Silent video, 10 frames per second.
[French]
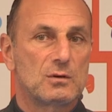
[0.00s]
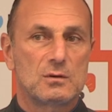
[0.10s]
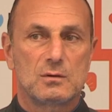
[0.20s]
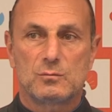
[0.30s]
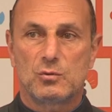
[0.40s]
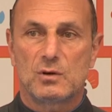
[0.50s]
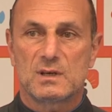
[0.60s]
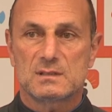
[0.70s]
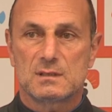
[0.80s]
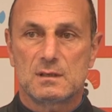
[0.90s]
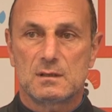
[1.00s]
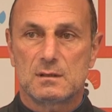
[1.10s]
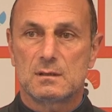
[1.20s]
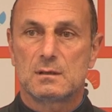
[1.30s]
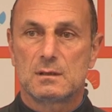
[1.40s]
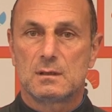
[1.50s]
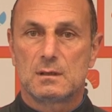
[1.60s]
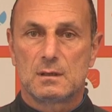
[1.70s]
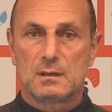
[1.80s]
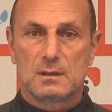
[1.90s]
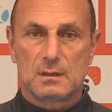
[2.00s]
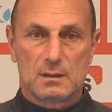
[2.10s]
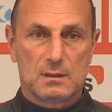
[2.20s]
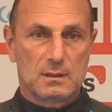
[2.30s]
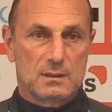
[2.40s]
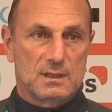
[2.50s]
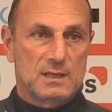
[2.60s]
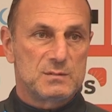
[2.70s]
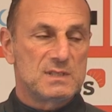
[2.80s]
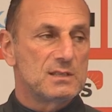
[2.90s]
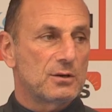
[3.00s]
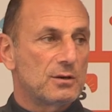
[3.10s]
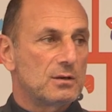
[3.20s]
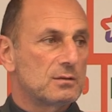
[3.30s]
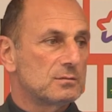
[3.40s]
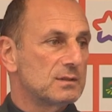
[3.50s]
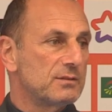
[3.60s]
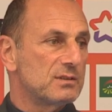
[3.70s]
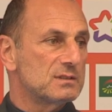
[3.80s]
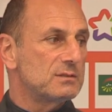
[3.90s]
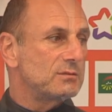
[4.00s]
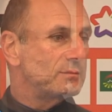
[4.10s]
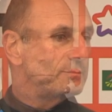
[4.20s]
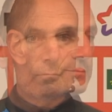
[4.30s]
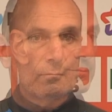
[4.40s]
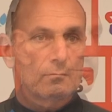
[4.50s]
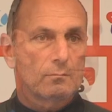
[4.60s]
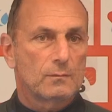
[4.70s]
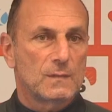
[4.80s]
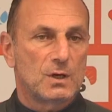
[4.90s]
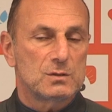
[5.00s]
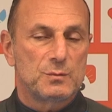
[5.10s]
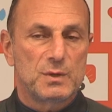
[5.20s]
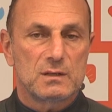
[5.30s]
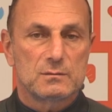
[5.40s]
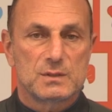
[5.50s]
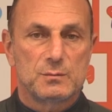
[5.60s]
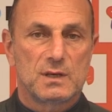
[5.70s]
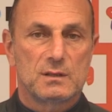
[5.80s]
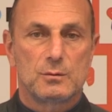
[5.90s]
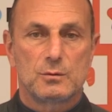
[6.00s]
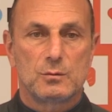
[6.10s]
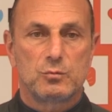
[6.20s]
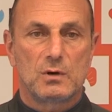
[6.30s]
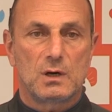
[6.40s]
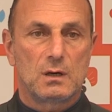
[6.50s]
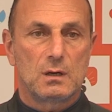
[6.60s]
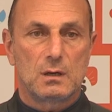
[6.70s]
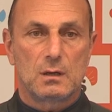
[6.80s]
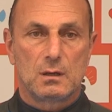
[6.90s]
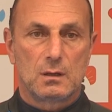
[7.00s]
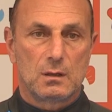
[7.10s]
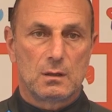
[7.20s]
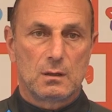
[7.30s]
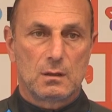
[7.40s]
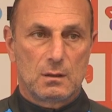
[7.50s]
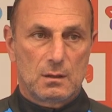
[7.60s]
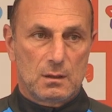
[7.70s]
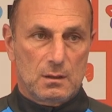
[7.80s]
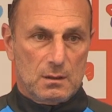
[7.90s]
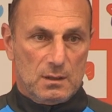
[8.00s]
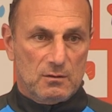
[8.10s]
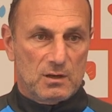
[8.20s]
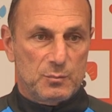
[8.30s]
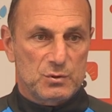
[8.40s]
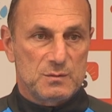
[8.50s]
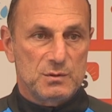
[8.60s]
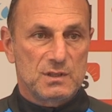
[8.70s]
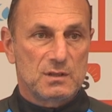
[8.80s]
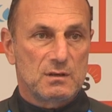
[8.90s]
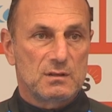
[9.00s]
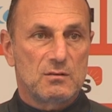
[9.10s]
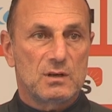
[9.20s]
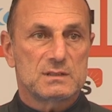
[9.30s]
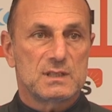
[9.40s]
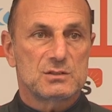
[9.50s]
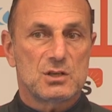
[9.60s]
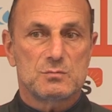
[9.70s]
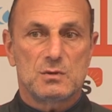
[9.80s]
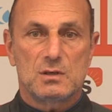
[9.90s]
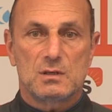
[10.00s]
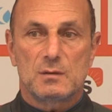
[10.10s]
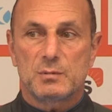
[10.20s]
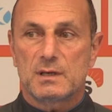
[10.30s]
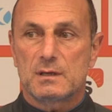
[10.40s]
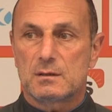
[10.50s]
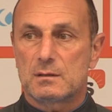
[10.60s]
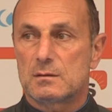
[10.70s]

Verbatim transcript: faut qu'on progresse dans, les petites erreurs défensives. Non, c'est bien, c'est bien de, pouvoir avoir la possibilité d'avoir cinq changements. Après,